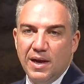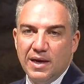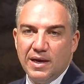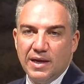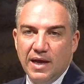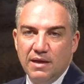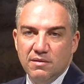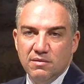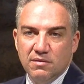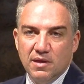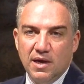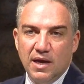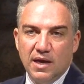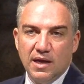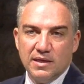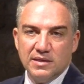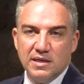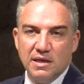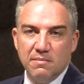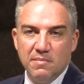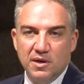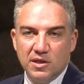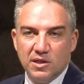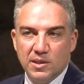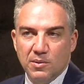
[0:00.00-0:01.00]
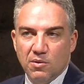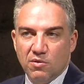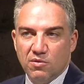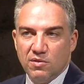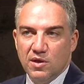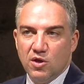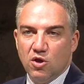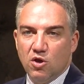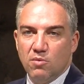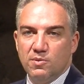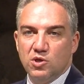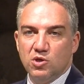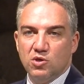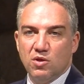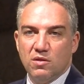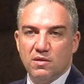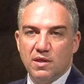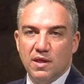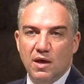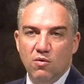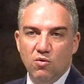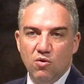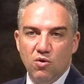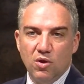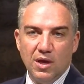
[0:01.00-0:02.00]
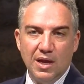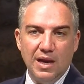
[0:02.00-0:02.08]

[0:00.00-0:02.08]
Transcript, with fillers: Alcántara, que se ha invertido 5 millones de euros,